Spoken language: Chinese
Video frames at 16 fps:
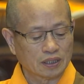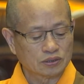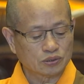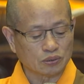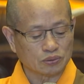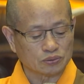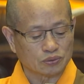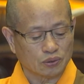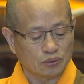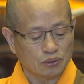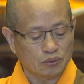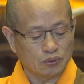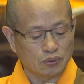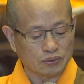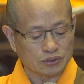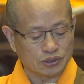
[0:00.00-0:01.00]
众多
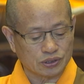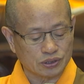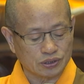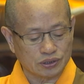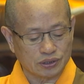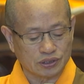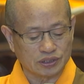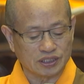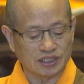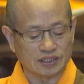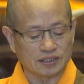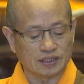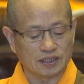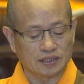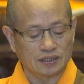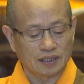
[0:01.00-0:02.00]
过失之禁
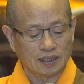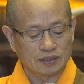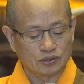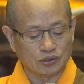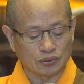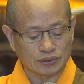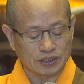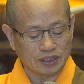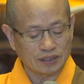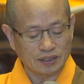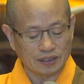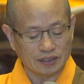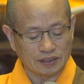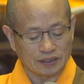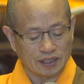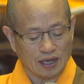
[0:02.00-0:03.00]
因，酒精
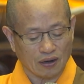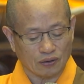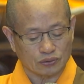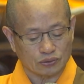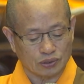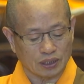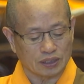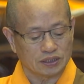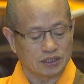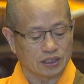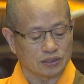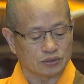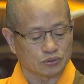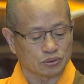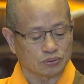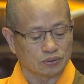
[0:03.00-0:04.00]
饮料全戒
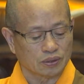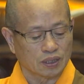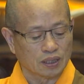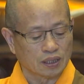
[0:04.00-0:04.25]
除，